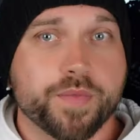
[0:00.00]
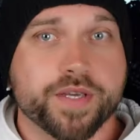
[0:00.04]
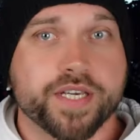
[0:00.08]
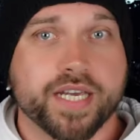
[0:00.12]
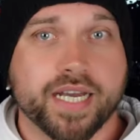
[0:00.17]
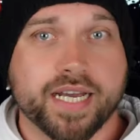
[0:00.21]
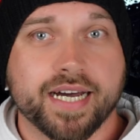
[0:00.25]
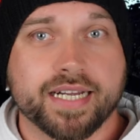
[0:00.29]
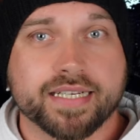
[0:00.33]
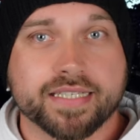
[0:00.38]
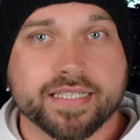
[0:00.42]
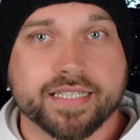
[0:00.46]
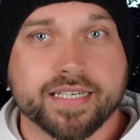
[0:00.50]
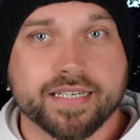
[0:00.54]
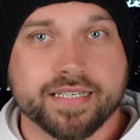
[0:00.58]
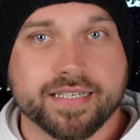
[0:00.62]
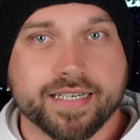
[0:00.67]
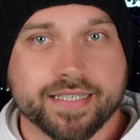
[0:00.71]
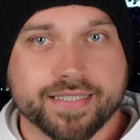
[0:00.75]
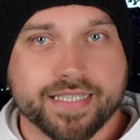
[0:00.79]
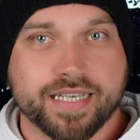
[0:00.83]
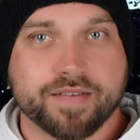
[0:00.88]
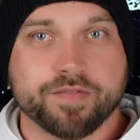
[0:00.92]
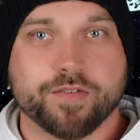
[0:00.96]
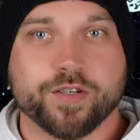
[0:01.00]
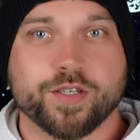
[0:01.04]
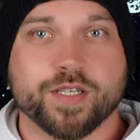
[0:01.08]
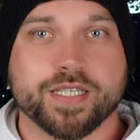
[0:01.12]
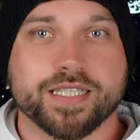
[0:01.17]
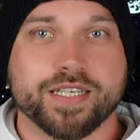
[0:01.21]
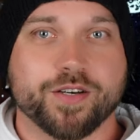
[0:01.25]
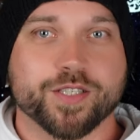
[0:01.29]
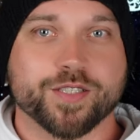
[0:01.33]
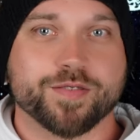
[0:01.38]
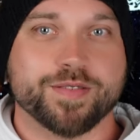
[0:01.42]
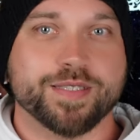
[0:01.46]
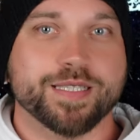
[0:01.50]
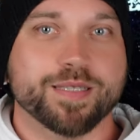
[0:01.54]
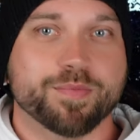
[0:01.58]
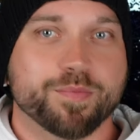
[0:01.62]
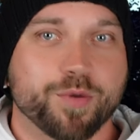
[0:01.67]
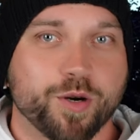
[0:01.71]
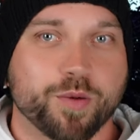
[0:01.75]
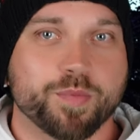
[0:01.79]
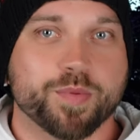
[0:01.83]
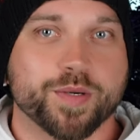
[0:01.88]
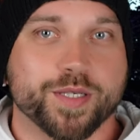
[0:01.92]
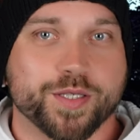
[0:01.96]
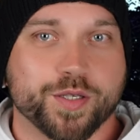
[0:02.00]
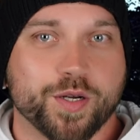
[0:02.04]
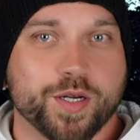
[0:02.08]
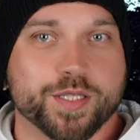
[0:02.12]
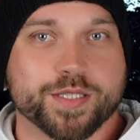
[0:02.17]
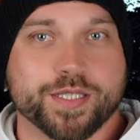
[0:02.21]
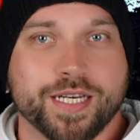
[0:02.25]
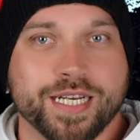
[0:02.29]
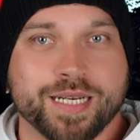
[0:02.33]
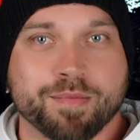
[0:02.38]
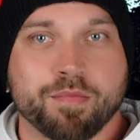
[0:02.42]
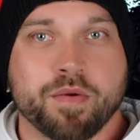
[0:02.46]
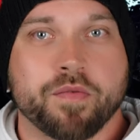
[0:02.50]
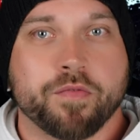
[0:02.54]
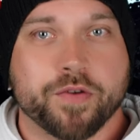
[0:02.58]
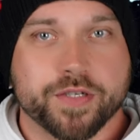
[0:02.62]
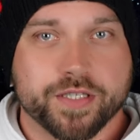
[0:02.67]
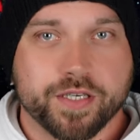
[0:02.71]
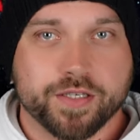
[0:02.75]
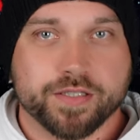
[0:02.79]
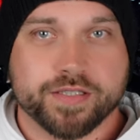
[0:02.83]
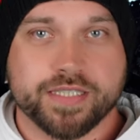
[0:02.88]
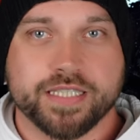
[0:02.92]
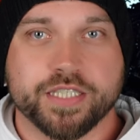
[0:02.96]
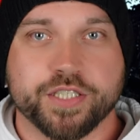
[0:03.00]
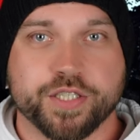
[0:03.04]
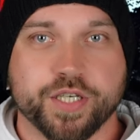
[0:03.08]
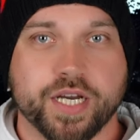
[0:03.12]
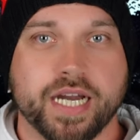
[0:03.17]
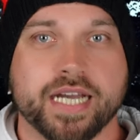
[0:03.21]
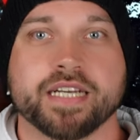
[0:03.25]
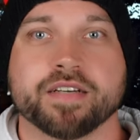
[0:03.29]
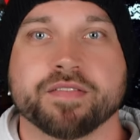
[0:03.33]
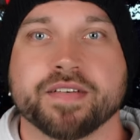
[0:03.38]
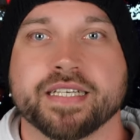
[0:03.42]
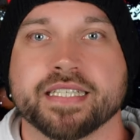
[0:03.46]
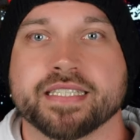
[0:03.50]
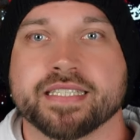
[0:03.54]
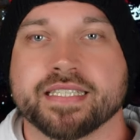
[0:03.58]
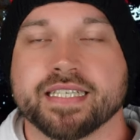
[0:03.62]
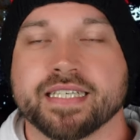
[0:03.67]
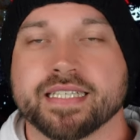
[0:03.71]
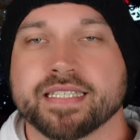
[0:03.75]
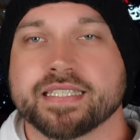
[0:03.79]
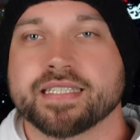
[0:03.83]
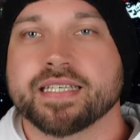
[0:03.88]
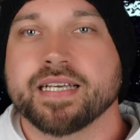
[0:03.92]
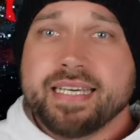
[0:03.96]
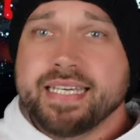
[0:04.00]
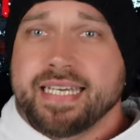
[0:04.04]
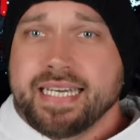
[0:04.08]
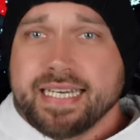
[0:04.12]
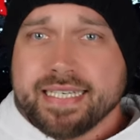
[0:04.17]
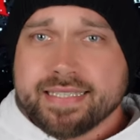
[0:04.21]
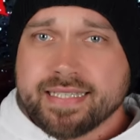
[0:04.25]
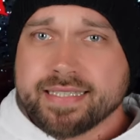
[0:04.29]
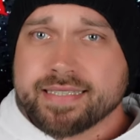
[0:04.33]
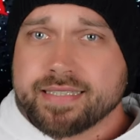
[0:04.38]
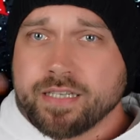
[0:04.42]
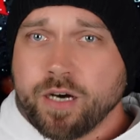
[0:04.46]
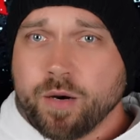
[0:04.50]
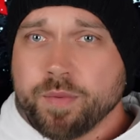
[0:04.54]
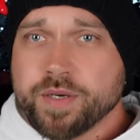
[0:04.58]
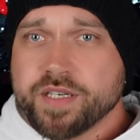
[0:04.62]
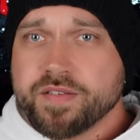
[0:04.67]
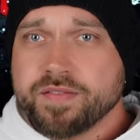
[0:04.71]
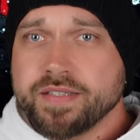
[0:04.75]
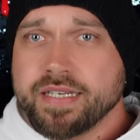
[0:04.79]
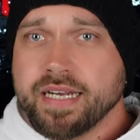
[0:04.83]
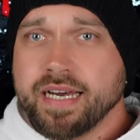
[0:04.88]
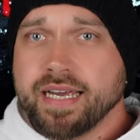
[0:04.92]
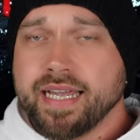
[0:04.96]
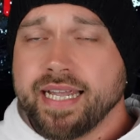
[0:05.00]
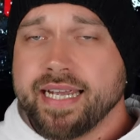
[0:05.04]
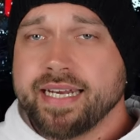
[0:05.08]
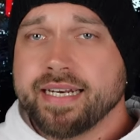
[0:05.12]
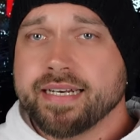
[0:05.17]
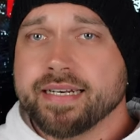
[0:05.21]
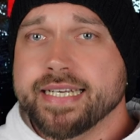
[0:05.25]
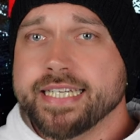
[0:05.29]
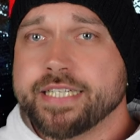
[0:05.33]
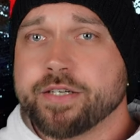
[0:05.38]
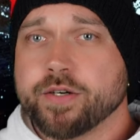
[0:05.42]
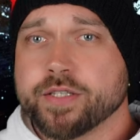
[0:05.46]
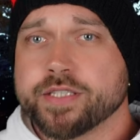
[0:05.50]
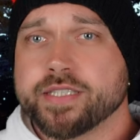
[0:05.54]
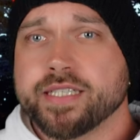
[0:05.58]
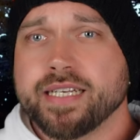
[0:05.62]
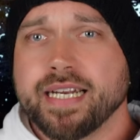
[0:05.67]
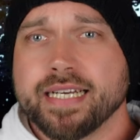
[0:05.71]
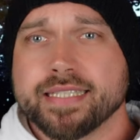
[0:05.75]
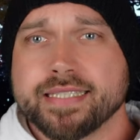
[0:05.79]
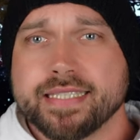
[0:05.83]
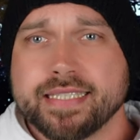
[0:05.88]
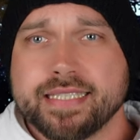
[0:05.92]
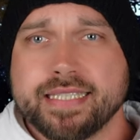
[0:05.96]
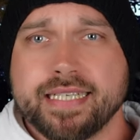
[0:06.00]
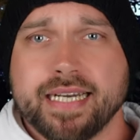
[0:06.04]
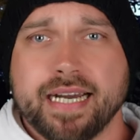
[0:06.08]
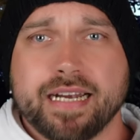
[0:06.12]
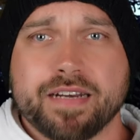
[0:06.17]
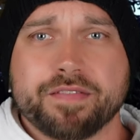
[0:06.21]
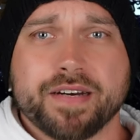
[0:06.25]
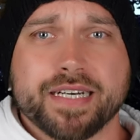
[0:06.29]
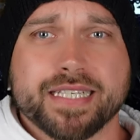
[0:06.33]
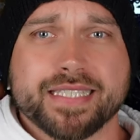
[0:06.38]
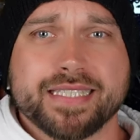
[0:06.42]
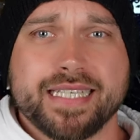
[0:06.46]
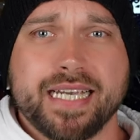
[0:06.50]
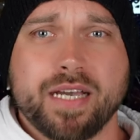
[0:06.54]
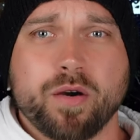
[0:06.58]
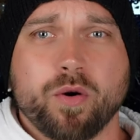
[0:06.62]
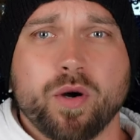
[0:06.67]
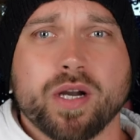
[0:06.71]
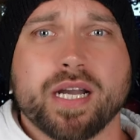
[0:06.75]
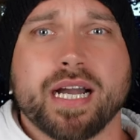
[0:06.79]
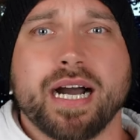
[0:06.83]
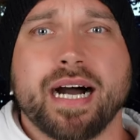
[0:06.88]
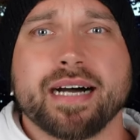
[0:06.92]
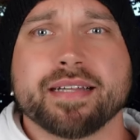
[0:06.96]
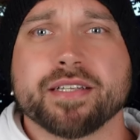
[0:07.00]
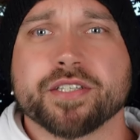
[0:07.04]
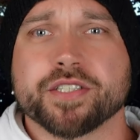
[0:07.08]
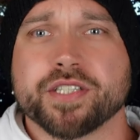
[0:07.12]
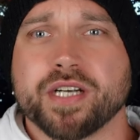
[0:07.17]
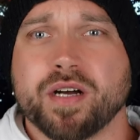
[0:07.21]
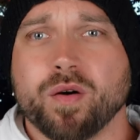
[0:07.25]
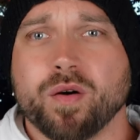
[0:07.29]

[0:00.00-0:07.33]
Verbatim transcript: nicht erkannt hat. Das sah wirklich aus wie eine Puppe trotz allem, obwohl es aus CGI gewesen ist. Hier ist es glaube ich wieder ähnlich. Godzilla sieht hier einfach sehr organisch